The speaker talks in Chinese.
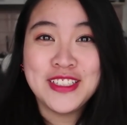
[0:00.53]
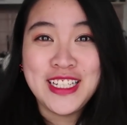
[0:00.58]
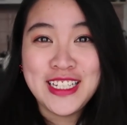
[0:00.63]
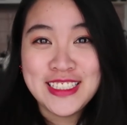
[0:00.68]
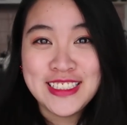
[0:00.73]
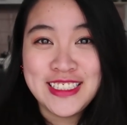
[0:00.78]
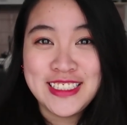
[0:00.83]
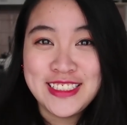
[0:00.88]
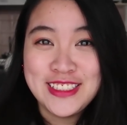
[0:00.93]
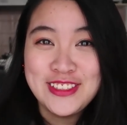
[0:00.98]
我是
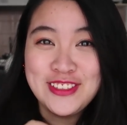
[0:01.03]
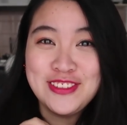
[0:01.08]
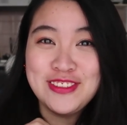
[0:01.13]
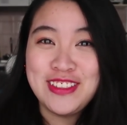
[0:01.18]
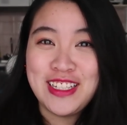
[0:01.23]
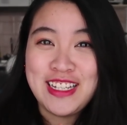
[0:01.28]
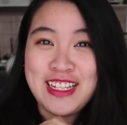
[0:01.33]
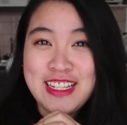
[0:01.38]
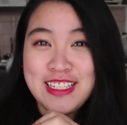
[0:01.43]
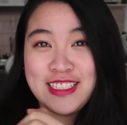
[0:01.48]
杨琴，祝
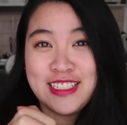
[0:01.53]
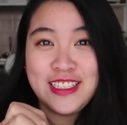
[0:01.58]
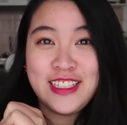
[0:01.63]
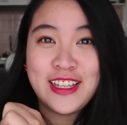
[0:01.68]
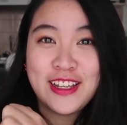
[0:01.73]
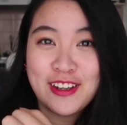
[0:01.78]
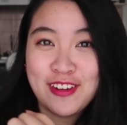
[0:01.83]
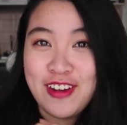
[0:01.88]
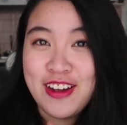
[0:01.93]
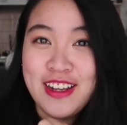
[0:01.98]
大家新
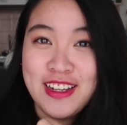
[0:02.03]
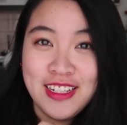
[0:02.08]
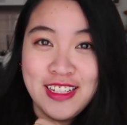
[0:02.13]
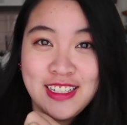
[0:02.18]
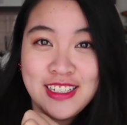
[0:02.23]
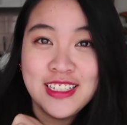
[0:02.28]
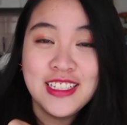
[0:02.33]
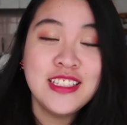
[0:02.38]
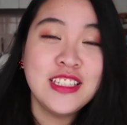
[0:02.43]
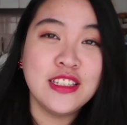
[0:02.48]
年快
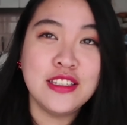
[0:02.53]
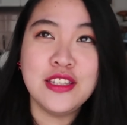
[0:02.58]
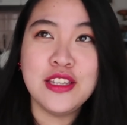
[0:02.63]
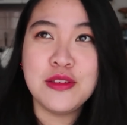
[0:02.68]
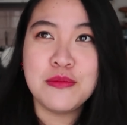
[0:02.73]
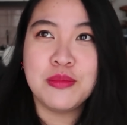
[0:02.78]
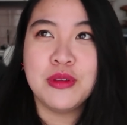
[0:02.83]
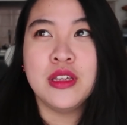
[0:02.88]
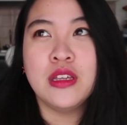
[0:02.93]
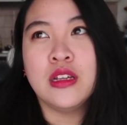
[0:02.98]
乐！这支
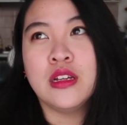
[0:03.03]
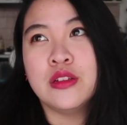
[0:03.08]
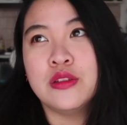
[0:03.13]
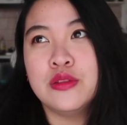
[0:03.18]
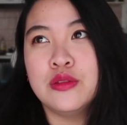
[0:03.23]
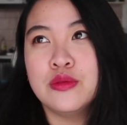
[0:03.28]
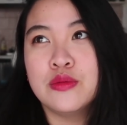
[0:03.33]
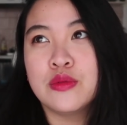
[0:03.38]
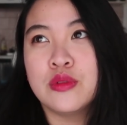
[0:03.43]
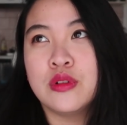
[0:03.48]
影片应该
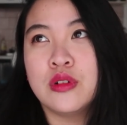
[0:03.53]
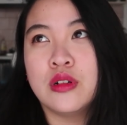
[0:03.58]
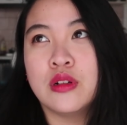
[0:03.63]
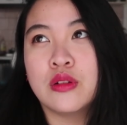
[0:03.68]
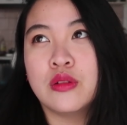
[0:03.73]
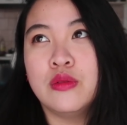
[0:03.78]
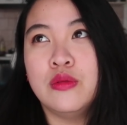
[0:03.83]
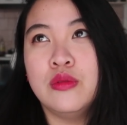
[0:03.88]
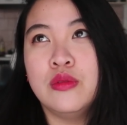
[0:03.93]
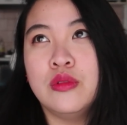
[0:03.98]
是
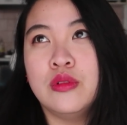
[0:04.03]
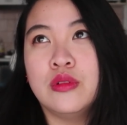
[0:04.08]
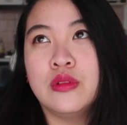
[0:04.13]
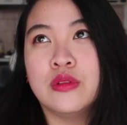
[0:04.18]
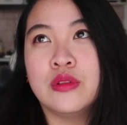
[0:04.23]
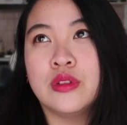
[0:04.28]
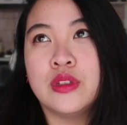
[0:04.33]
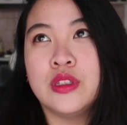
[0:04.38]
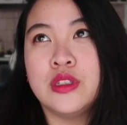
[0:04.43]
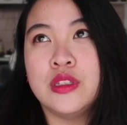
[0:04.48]
我
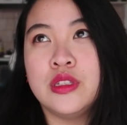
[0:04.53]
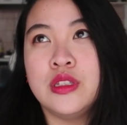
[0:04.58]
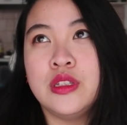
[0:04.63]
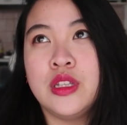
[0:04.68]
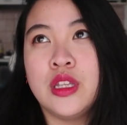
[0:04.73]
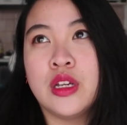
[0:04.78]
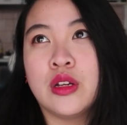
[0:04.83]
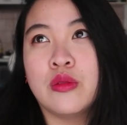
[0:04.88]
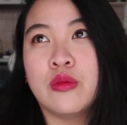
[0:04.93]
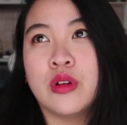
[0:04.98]
过
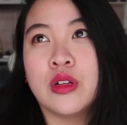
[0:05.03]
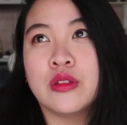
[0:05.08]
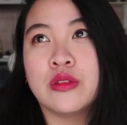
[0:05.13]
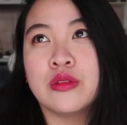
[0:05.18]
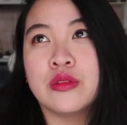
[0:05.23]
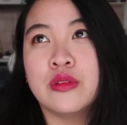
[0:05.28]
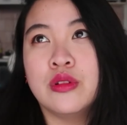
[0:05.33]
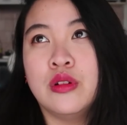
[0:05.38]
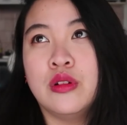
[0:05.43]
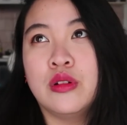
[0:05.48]
新年完
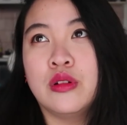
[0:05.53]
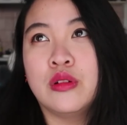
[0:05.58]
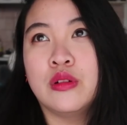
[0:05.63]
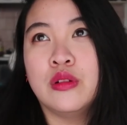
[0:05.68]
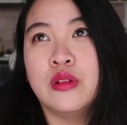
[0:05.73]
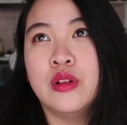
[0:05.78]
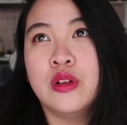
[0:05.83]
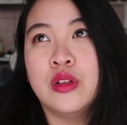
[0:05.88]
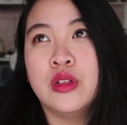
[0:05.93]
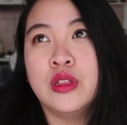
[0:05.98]
之
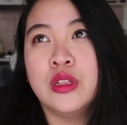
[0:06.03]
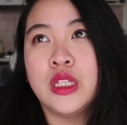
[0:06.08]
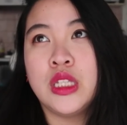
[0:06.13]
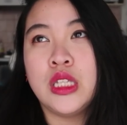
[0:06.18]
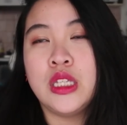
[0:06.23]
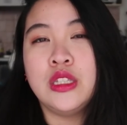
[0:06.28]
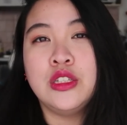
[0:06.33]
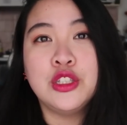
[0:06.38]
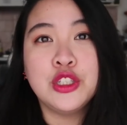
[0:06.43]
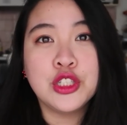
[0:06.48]
后
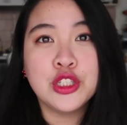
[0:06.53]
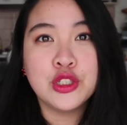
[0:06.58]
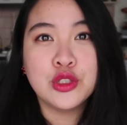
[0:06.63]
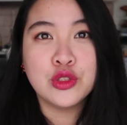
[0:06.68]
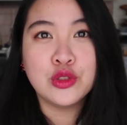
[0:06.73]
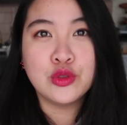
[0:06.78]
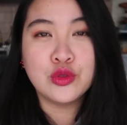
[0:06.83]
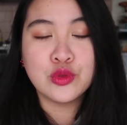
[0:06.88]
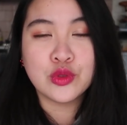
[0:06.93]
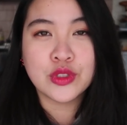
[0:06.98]
第一
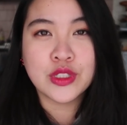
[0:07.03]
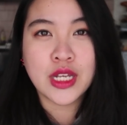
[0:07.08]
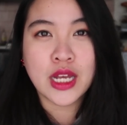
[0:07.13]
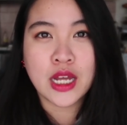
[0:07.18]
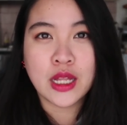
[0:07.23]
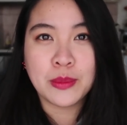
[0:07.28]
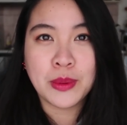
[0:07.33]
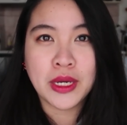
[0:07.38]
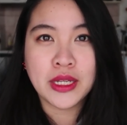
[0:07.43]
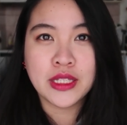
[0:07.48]
支坐
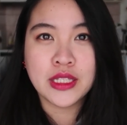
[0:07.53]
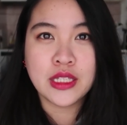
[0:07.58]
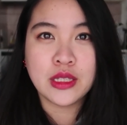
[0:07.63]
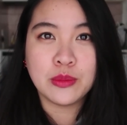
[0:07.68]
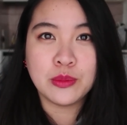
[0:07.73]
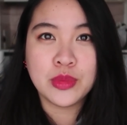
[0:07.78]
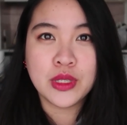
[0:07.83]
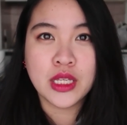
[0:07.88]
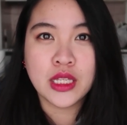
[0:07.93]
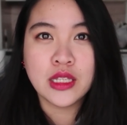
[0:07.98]
下来拍的
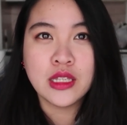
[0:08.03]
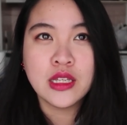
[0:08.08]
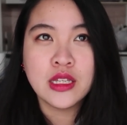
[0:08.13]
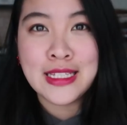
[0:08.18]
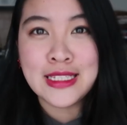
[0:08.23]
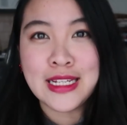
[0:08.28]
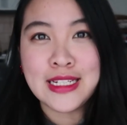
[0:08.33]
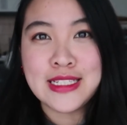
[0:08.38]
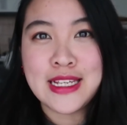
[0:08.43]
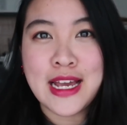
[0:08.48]
影片。
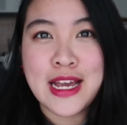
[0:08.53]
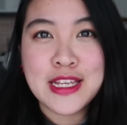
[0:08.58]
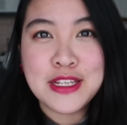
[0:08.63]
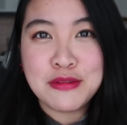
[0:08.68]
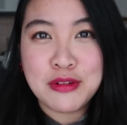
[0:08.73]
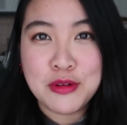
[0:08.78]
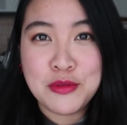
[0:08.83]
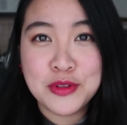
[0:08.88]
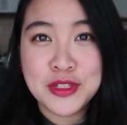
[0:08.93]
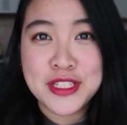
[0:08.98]
大家还
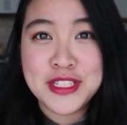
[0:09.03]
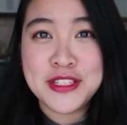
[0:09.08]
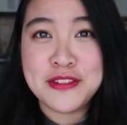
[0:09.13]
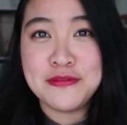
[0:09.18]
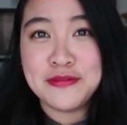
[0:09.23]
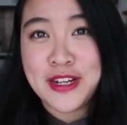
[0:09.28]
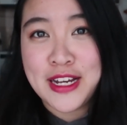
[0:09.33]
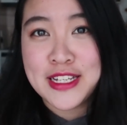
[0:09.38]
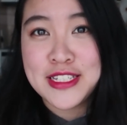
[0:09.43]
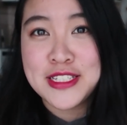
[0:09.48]
喜欢我的
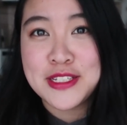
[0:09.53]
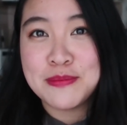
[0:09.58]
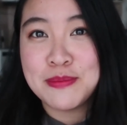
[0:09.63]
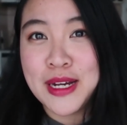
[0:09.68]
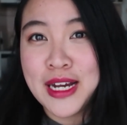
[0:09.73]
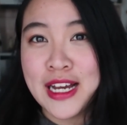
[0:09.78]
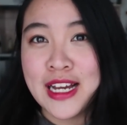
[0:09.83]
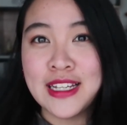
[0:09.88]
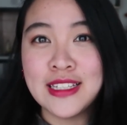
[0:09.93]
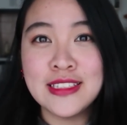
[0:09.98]
新发型
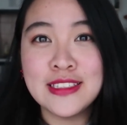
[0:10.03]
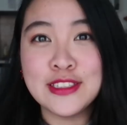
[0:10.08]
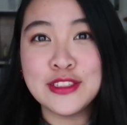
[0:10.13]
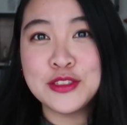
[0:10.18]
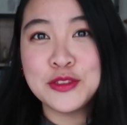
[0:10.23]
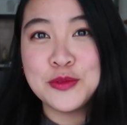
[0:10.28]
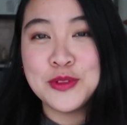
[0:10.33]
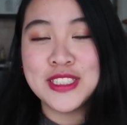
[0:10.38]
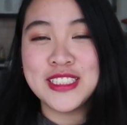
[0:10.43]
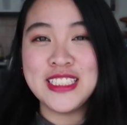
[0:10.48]
吗？这
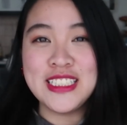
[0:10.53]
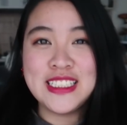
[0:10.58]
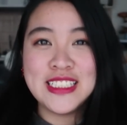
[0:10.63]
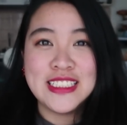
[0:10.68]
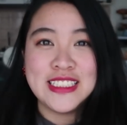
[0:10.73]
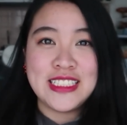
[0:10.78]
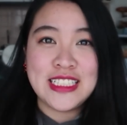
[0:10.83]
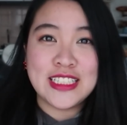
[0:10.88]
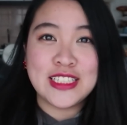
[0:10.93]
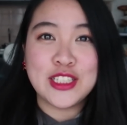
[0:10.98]
是我自
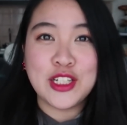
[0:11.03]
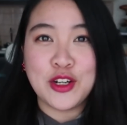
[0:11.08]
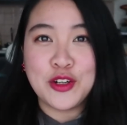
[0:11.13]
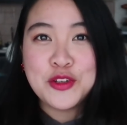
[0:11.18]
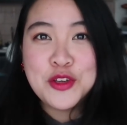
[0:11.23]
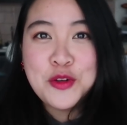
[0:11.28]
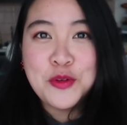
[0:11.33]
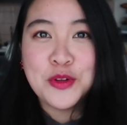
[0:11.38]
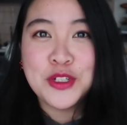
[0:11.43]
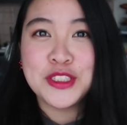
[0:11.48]
己剪的
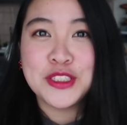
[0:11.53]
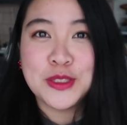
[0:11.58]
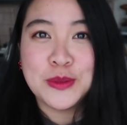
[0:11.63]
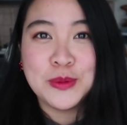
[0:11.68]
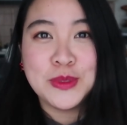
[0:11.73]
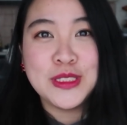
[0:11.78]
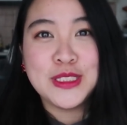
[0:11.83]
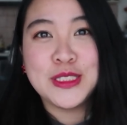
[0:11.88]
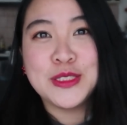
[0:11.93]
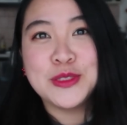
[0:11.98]
哦，因为我舍
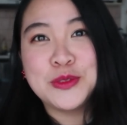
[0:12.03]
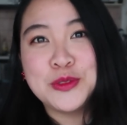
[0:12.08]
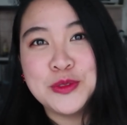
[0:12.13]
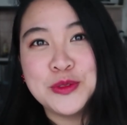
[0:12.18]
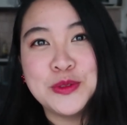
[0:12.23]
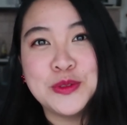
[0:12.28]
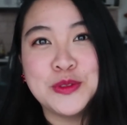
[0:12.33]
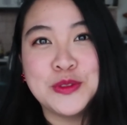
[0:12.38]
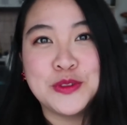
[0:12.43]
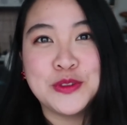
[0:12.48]
不得
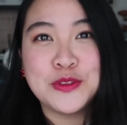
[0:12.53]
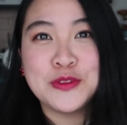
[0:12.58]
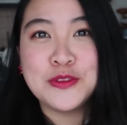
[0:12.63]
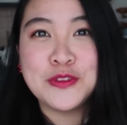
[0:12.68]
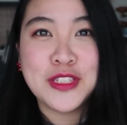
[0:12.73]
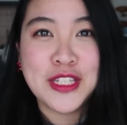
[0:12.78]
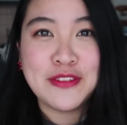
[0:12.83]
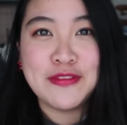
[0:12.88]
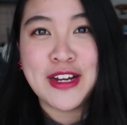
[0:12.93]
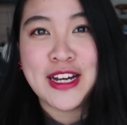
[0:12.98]
去
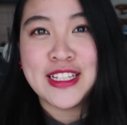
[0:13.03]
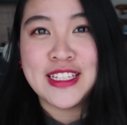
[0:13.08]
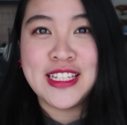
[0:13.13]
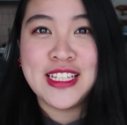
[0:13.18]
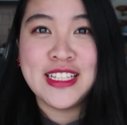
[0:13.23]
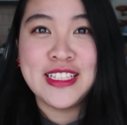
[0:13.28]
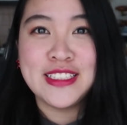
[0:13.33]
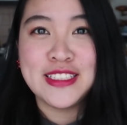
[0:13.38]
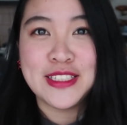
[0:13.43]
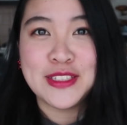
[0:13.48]
理发
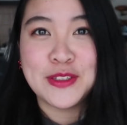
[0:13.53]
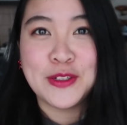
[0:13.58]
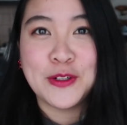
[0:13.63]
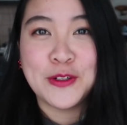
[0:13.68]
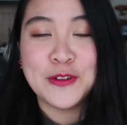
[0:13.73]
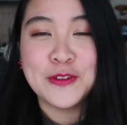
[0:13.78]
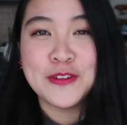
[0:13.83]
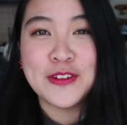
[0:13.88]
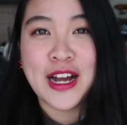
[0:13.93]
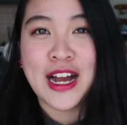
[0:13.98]
店剪
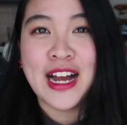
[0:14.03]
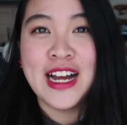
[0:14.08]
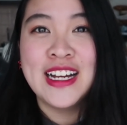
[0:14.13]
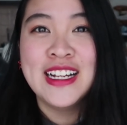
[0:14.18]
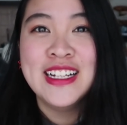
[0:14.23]
头发，